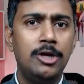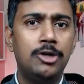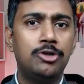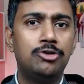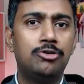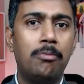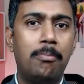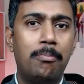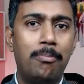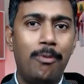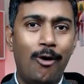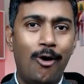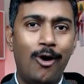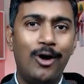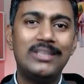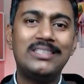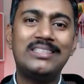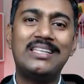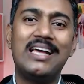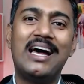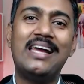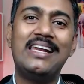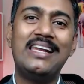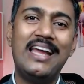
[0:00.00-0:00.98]
तो बहुत
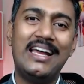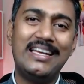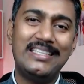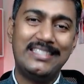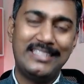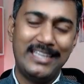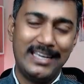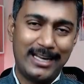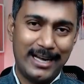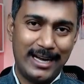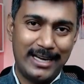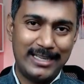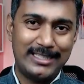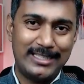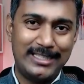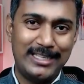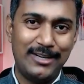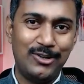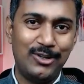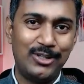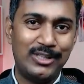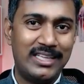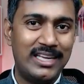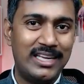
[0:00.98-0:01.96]
सारे ऐसे खर्चे
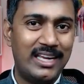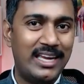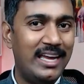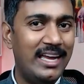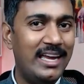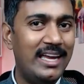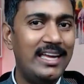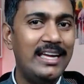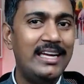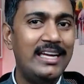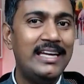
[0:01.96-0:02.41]
होते हैं